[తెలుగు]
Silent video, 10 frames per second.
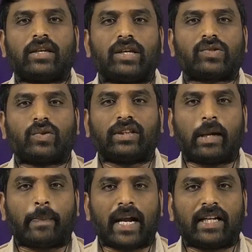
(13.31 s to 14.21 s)
ఈ సొంత
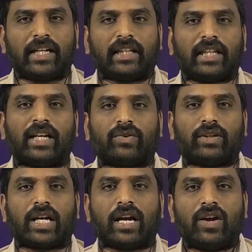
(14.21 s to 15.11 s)
పార్టీ నేతలే
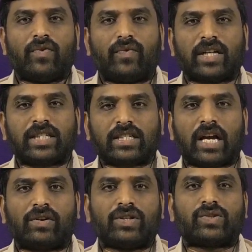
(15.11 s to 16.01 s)
కొంత వరుస
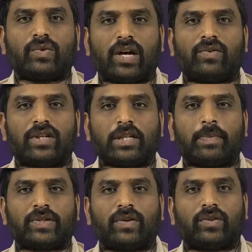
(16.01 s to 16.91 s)
షాకులు ఇస్తున్నారు అని
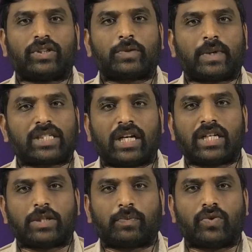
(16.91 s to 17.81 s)
చెప్పేసి కూడా కొంత
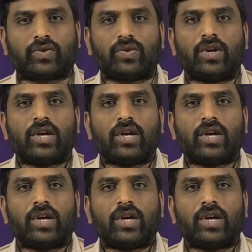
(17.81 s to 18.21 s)
స్పష్టంగా చెప్పుకోవచ్చు